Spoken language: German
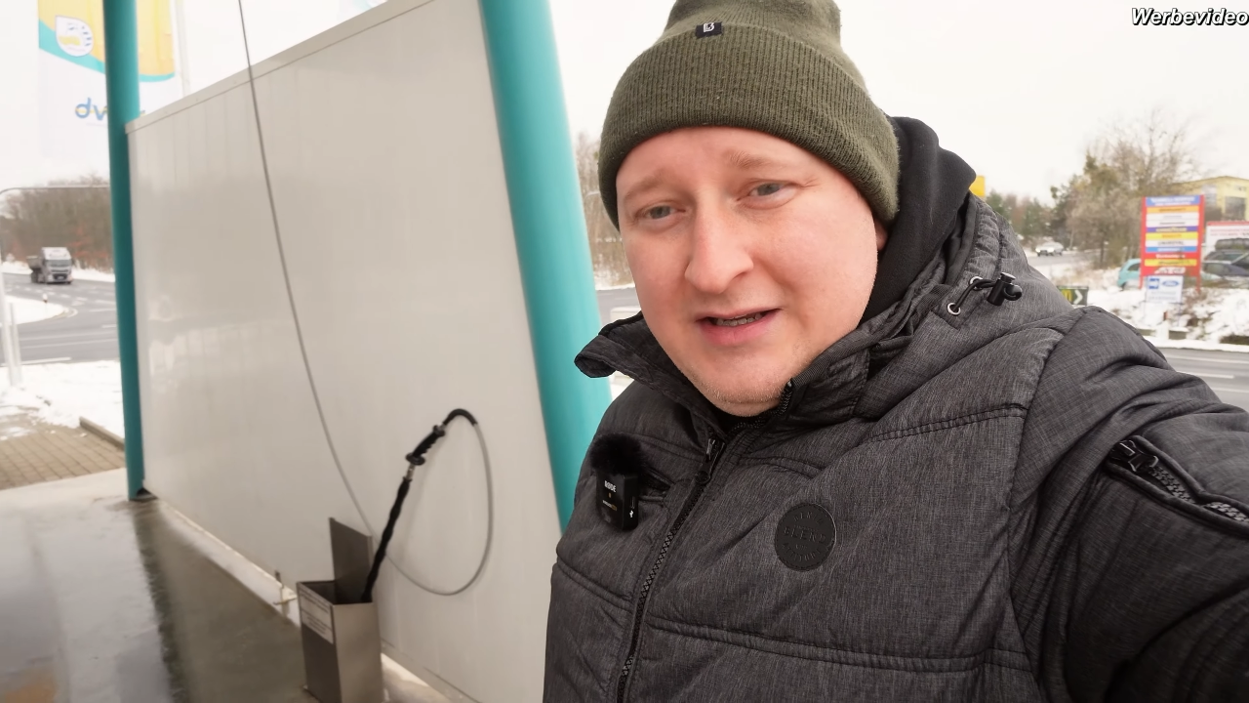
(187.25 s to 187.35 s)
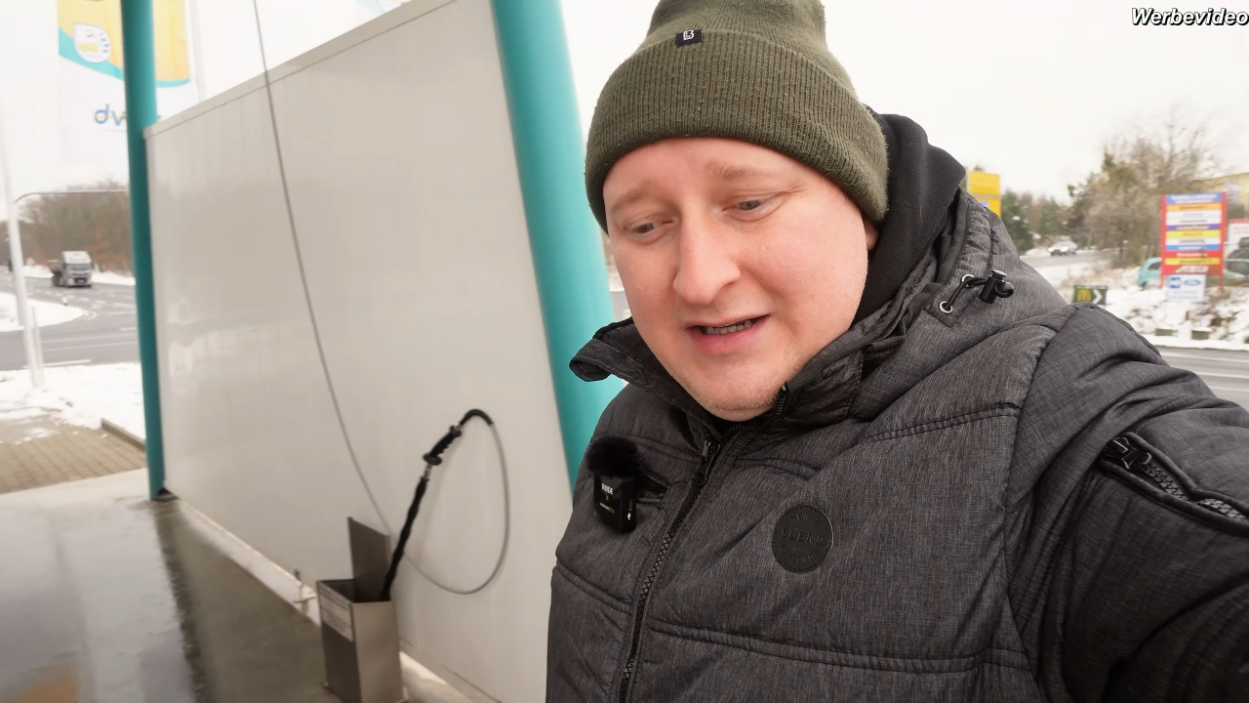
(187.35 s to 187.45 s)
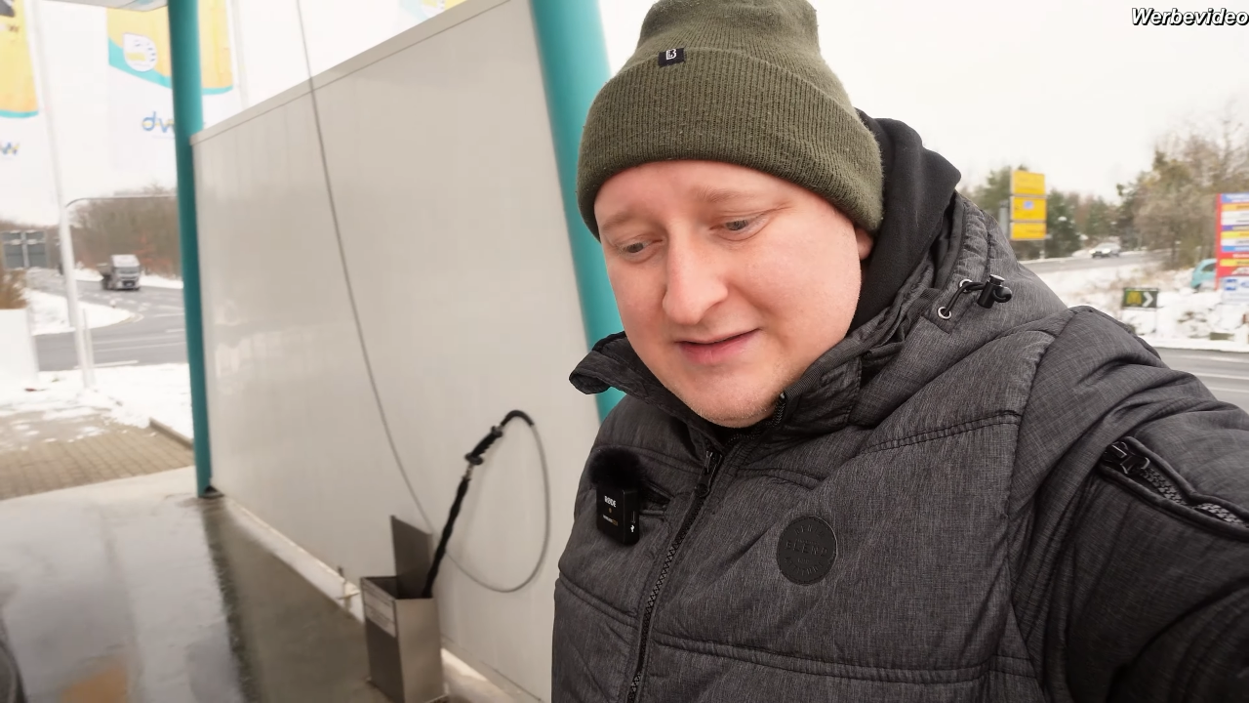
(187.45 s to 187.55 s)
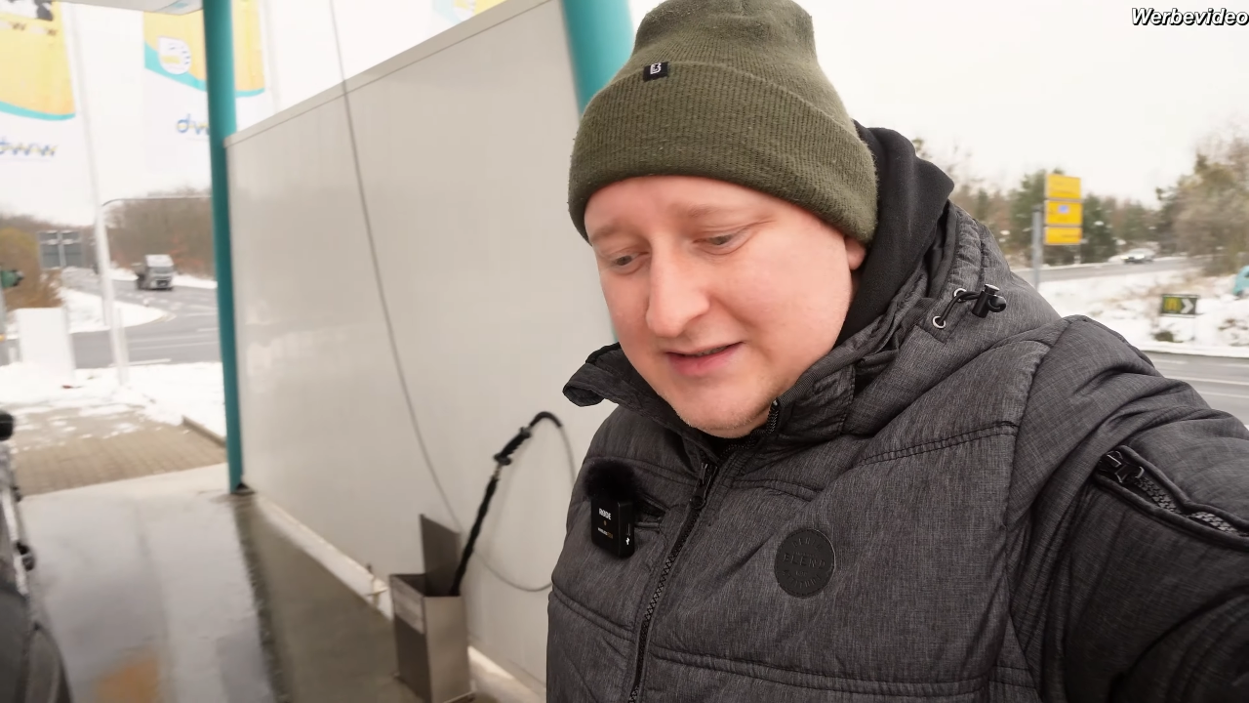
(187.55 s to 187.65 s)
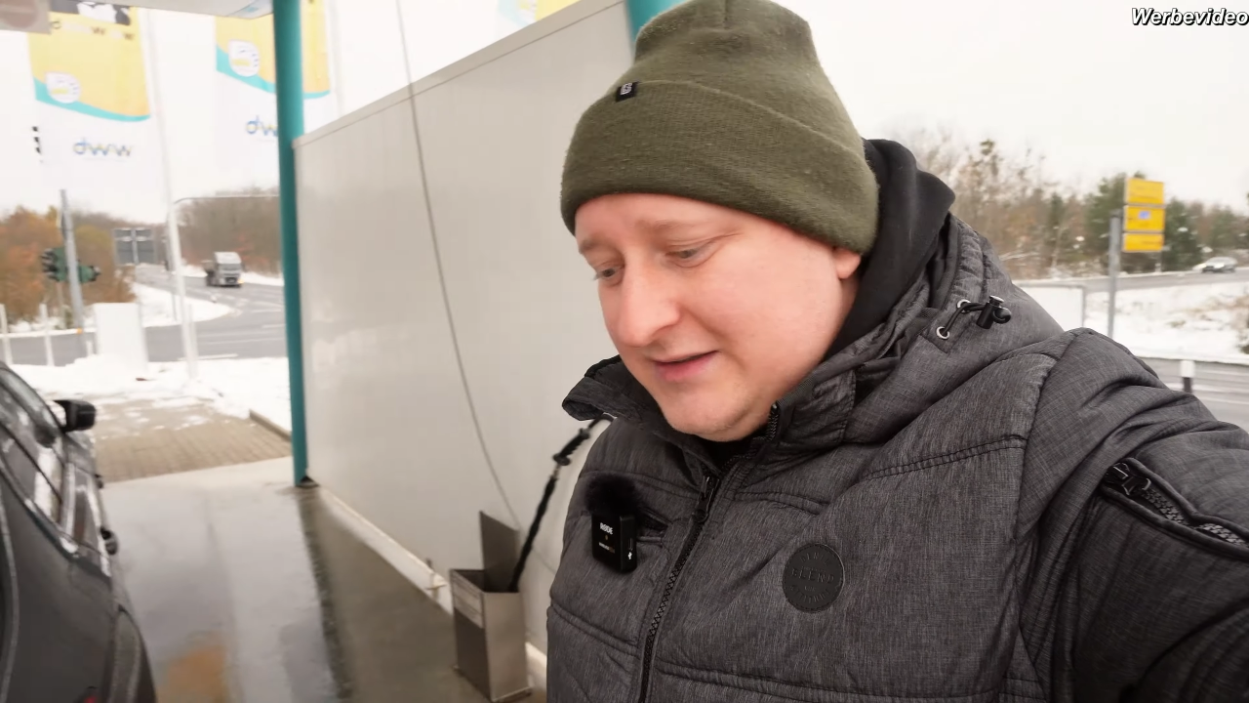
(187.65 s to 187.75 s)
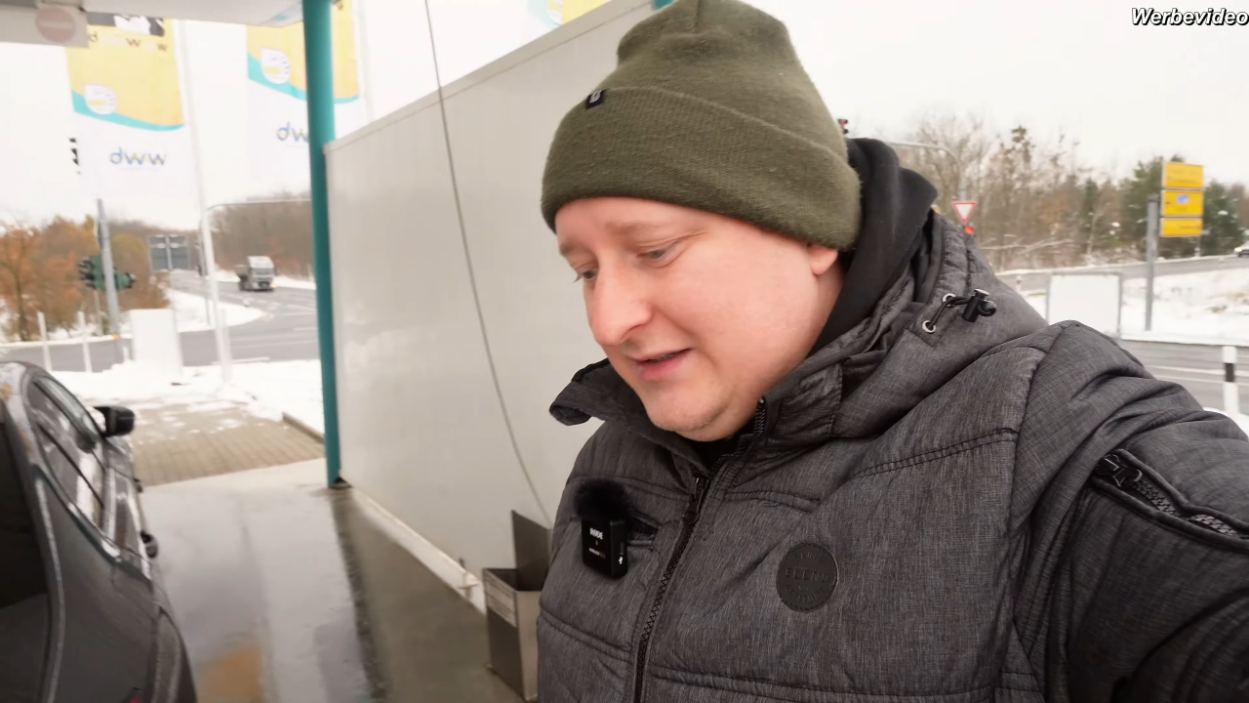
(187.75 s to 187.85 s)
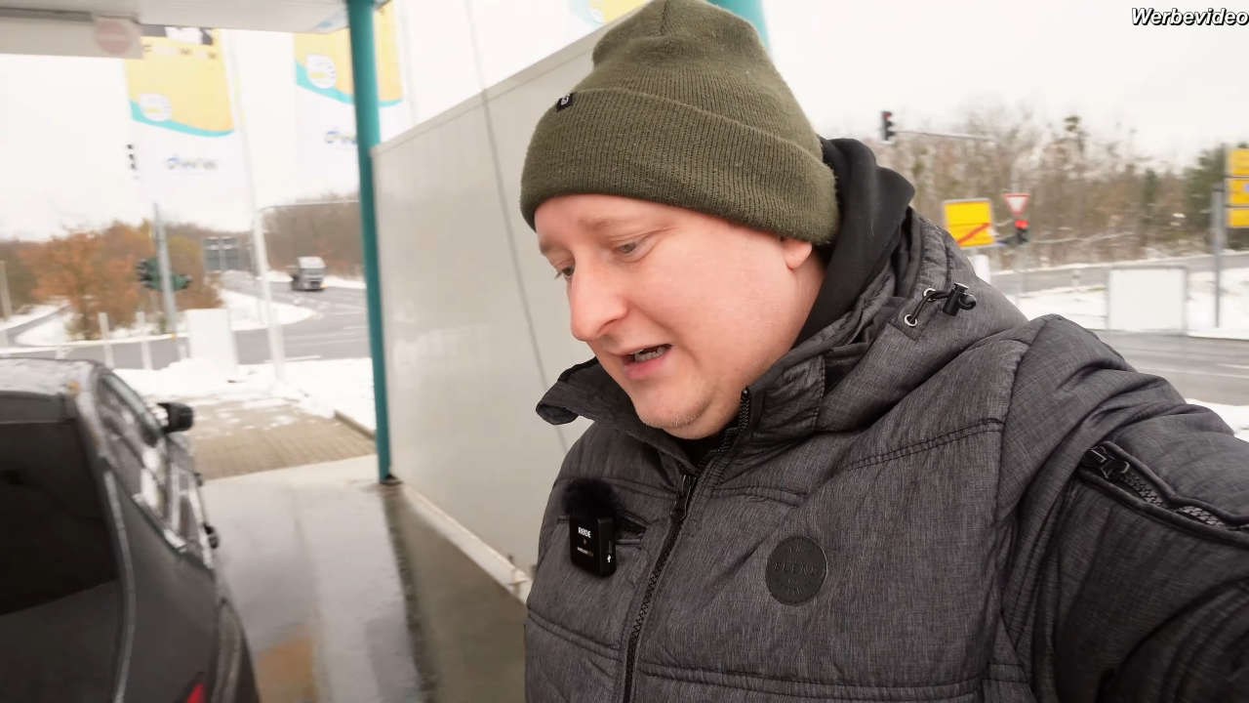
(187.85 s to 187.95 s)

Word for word: Jetzt hier nach den